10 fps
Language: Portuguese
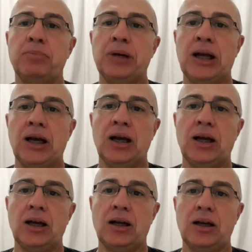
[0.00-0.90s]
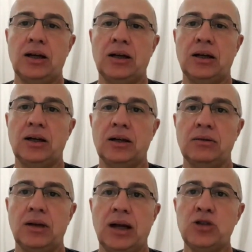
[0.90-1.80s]
para
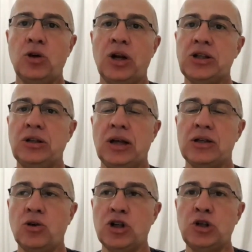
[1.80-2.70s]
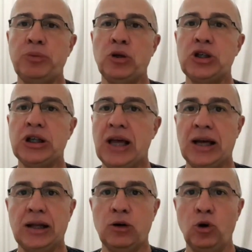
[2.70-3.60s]
a escola, a escola superior de
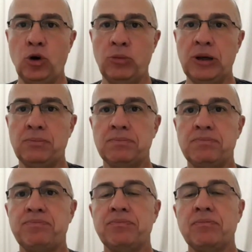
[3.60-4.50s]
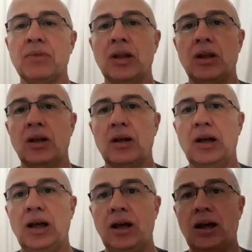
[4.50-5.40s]
guerra da Colômbia
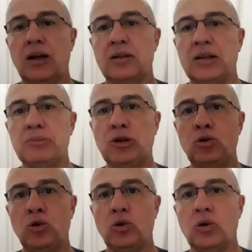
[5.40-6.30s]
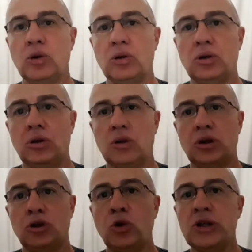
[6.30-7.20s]
é, demandou
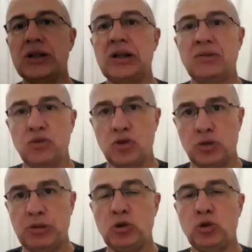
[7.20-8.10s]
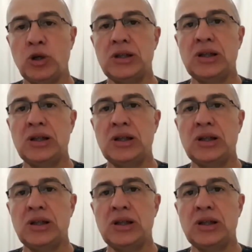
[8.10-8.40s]
dois livros, pediu dois